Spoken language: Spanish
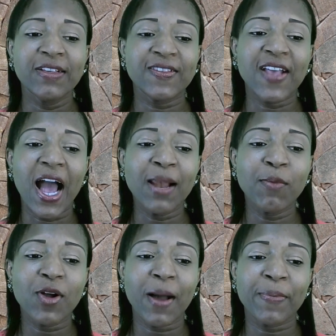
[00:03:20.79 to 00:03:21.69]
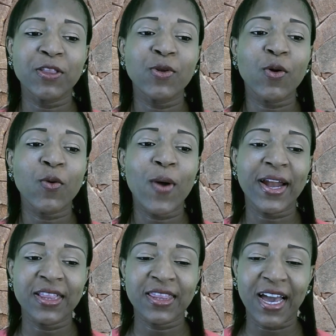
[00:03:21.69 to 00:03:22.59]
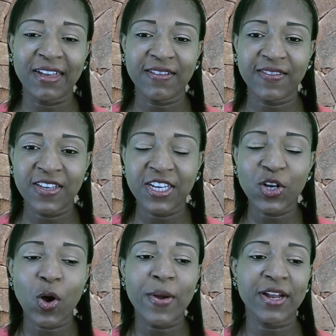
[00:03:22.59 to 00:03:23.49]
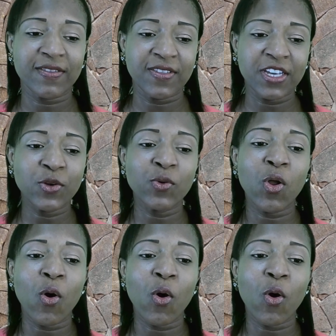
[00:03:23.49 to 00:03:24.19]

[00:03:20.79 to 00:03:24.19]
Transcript: Salmo capítulo 45, versículo